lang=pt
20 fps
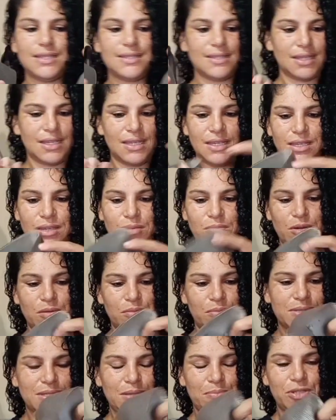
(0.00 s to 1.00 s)
Essa aqui é
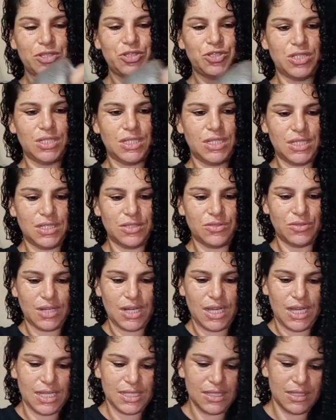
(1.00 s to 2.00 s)
uma sapatilha
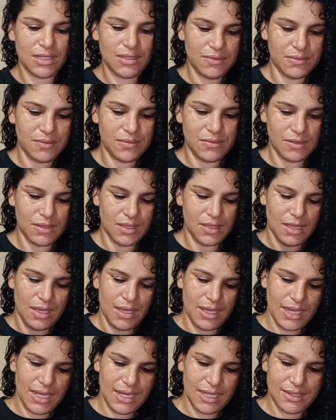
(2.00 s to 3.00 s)
dourada.
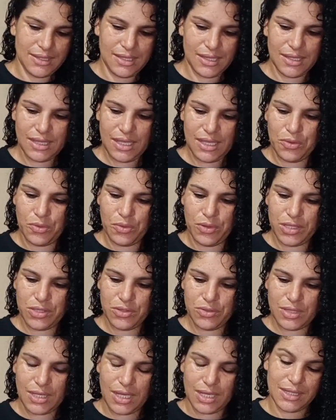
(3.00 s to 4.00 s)
Ela é
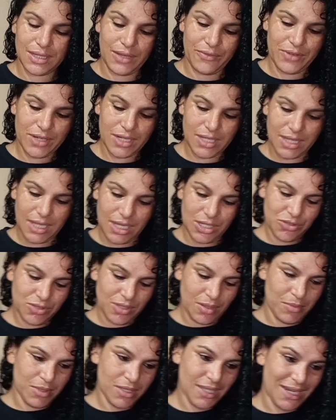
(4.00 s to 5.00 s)
38, tá? Na
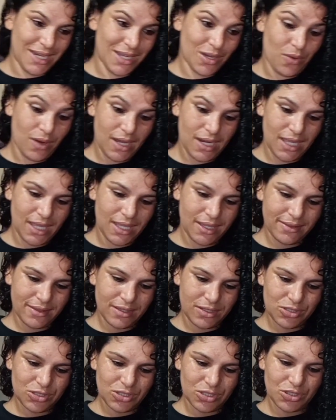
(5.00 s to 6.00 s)
verdade, o tamanho dela é
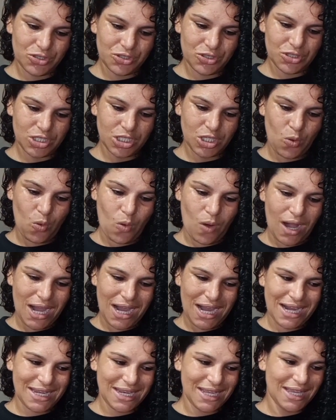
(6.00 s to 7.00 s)
40, gente.
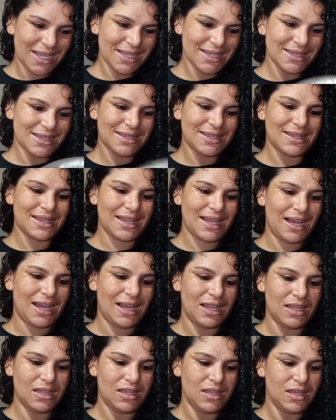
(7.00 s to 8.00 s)

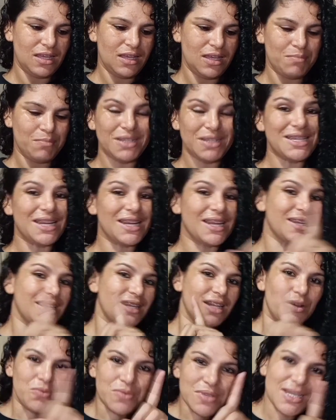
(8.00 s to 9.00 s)
40. Mas ela
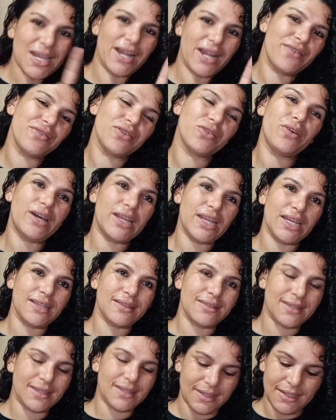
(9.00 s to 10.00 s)
não serve
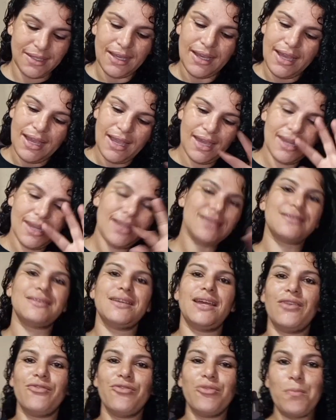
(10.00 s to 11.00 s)
40. Ela
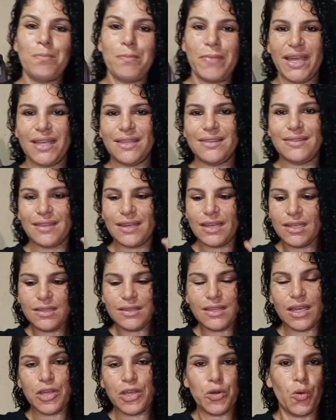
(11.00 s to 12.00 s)
serve um pé
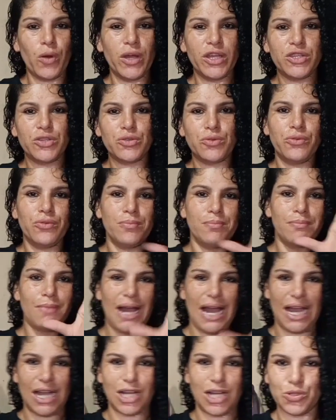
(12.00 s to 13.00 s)
38
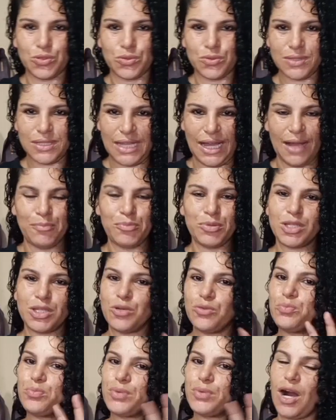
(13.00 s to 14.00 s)
magro, tá?
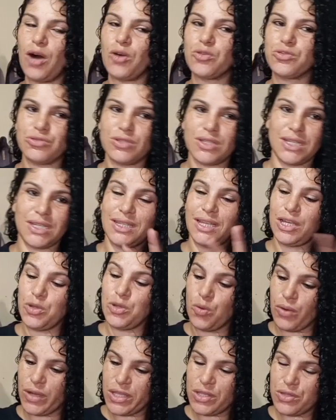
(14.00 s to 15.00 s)
Porque eu calço
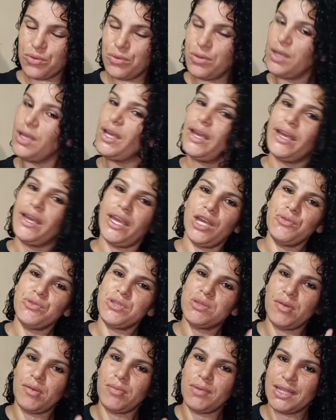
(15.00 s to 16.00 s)
38,
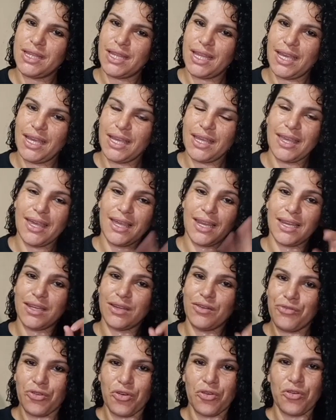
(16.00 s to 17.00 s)
eu experimentei e
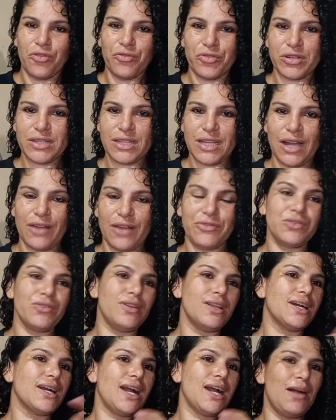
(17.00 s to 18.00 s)
ela não ficou confortável.
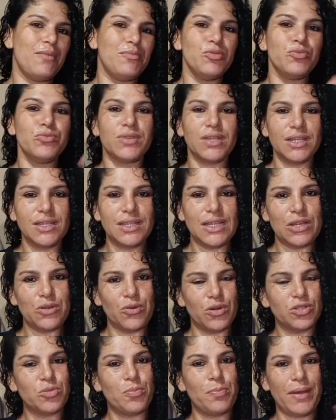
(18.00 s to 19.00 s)
Então, ela cabe um
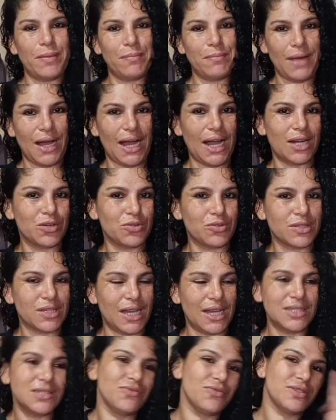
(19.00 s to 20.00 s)
38 pé magro, tá?